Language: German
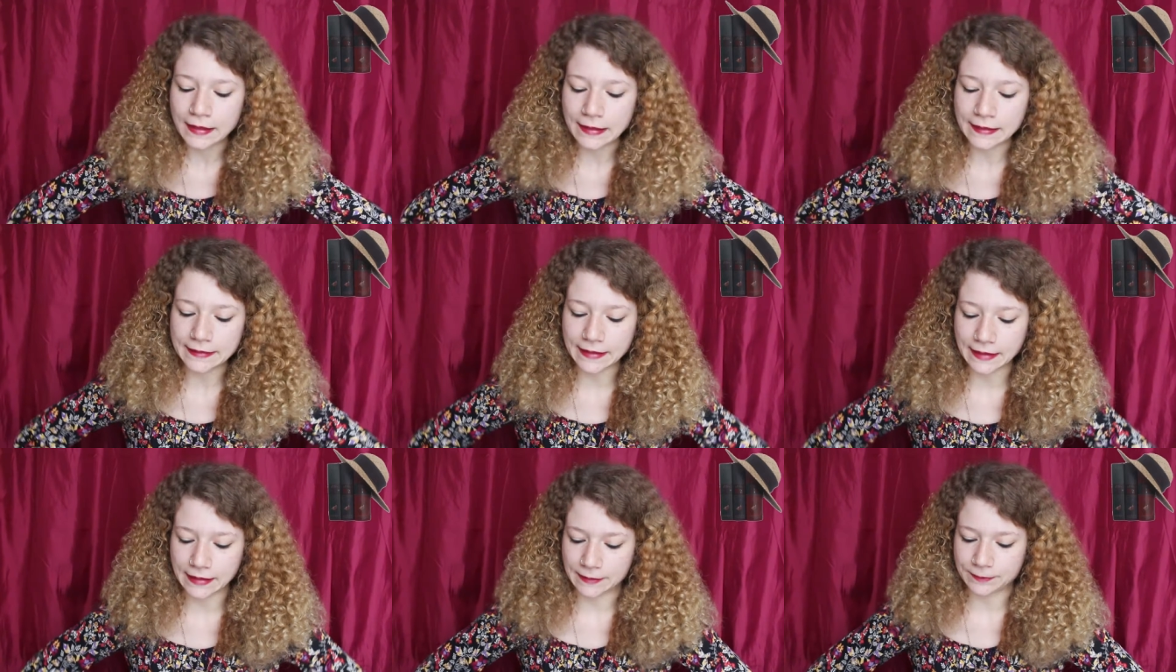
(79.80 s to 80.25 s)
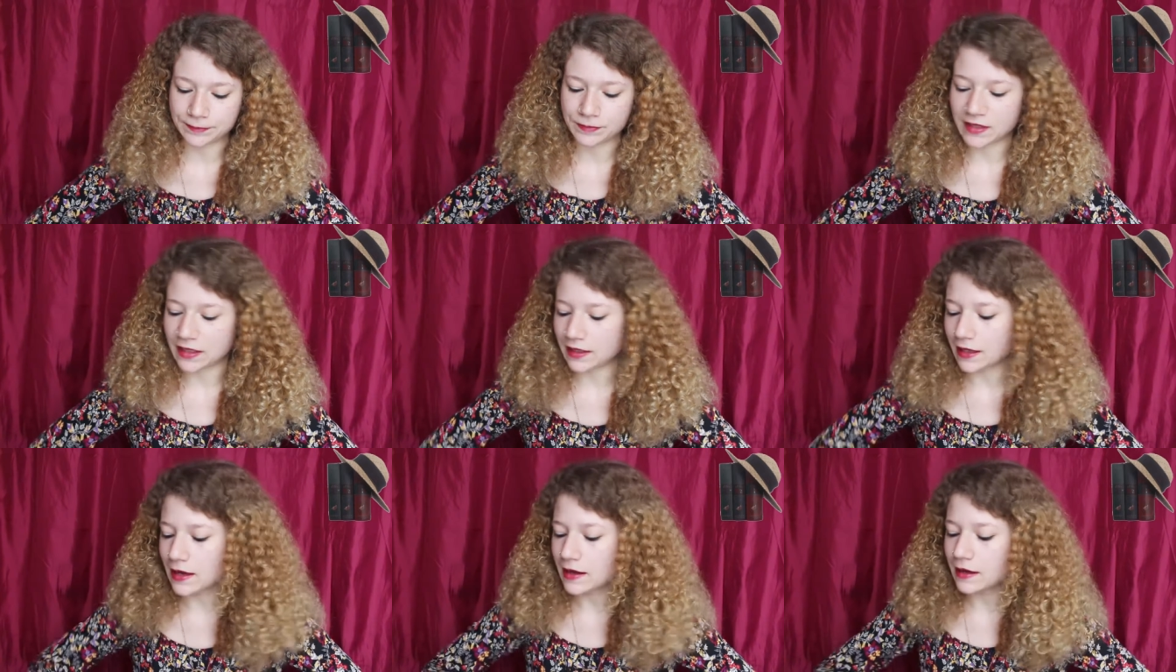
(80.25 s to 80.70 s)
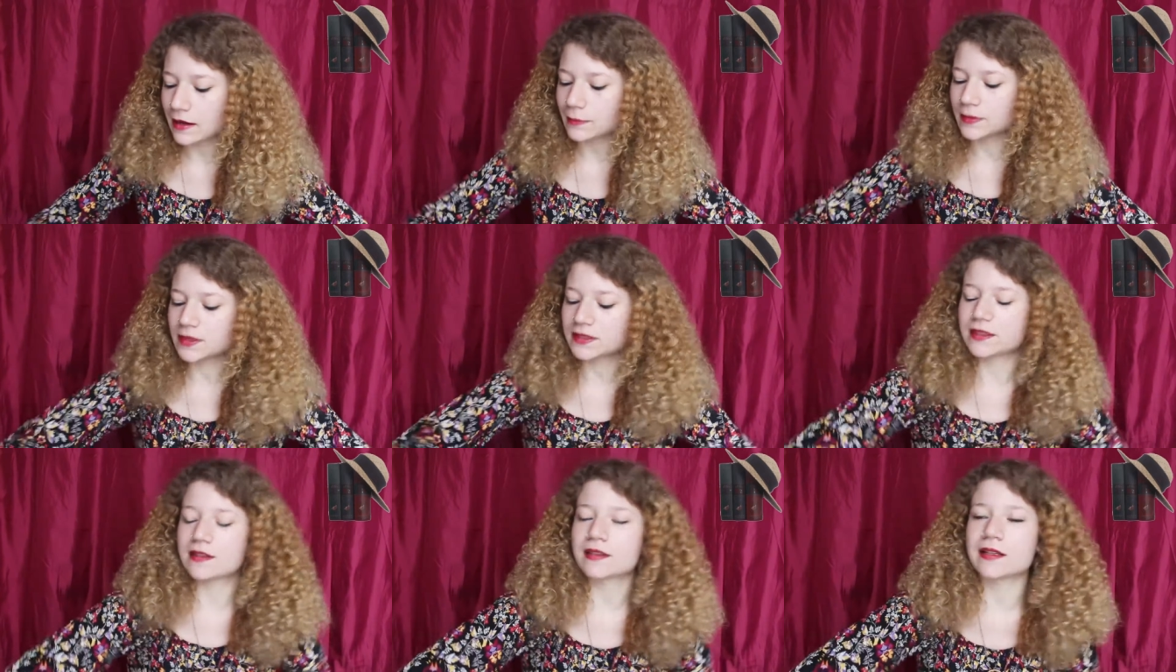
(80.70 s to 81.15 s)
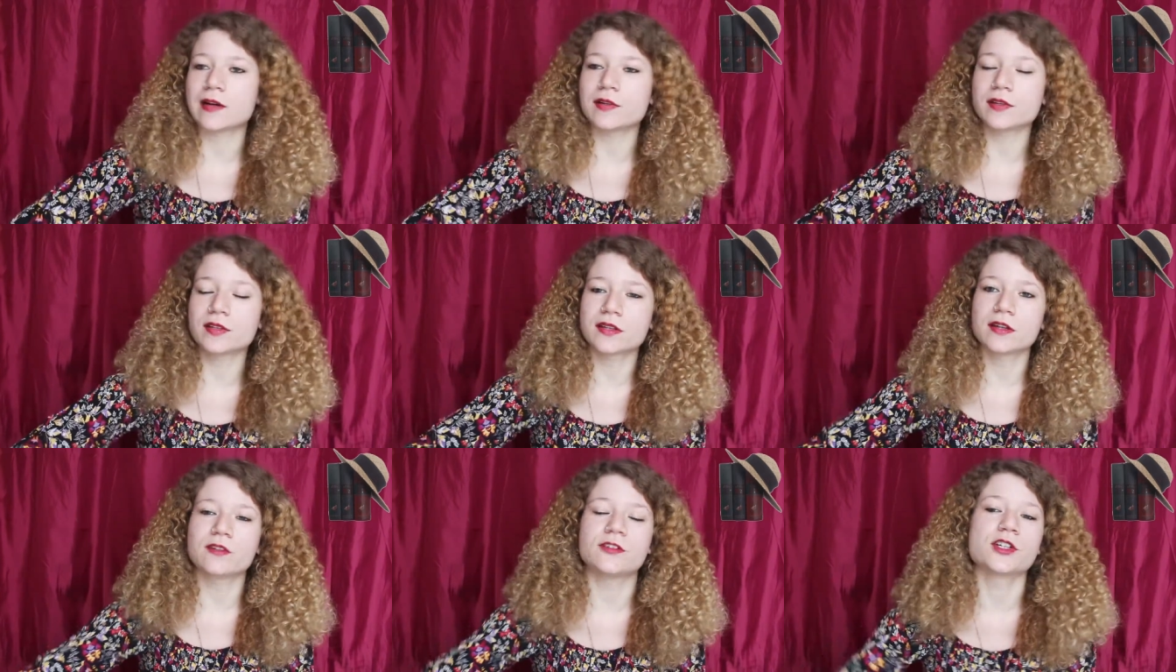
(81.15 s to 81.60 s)
Ja, danach habe ich Das
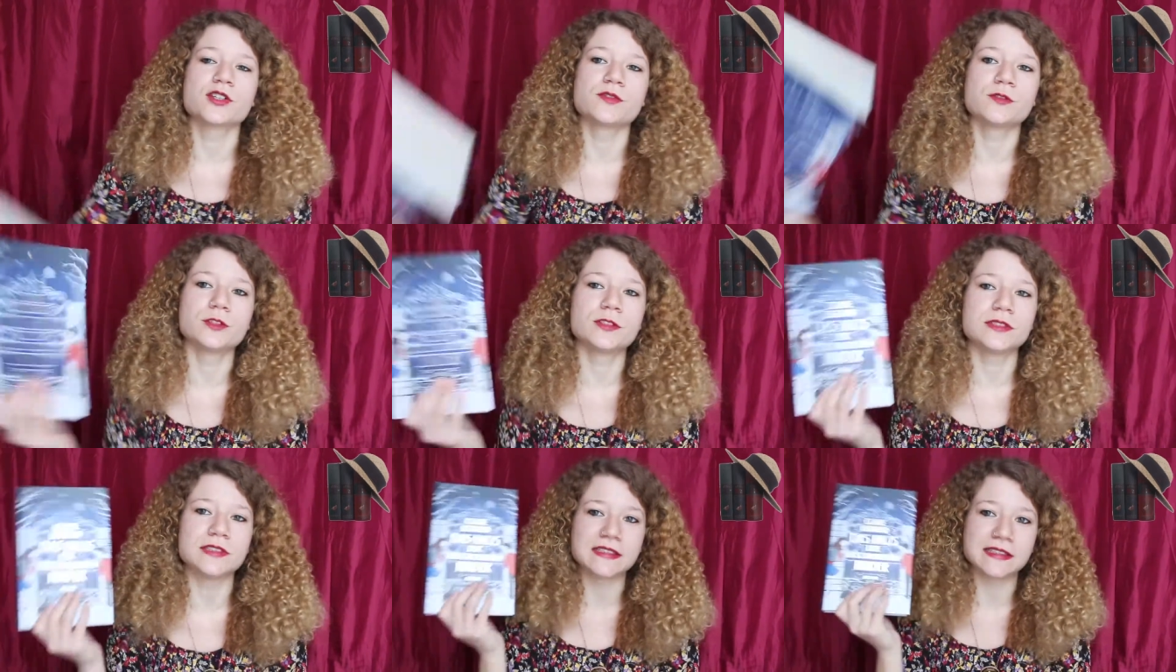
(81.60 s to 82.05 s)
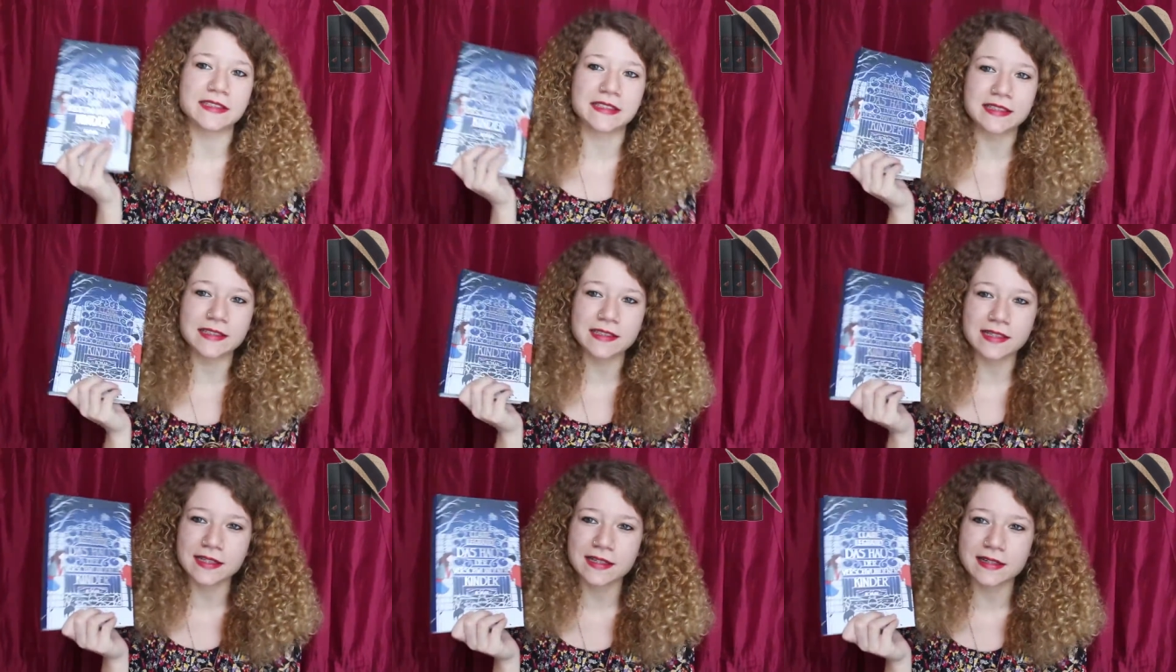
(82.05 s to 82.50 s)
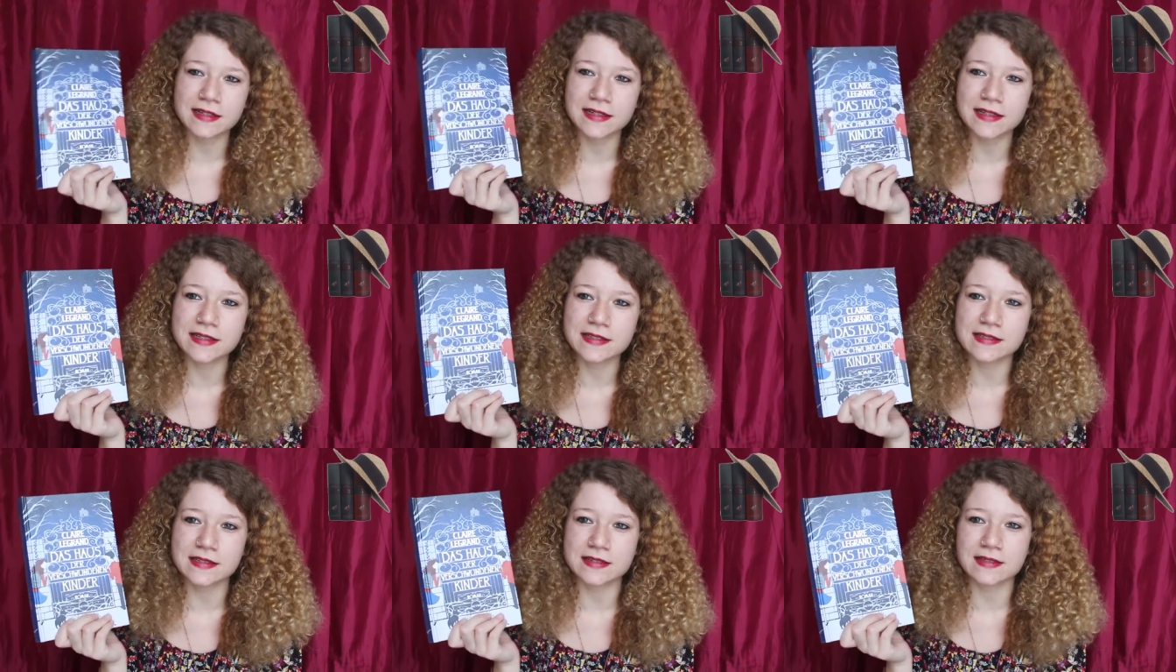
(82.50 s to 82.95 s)
Haus der verschwundenen Kinder gelesen.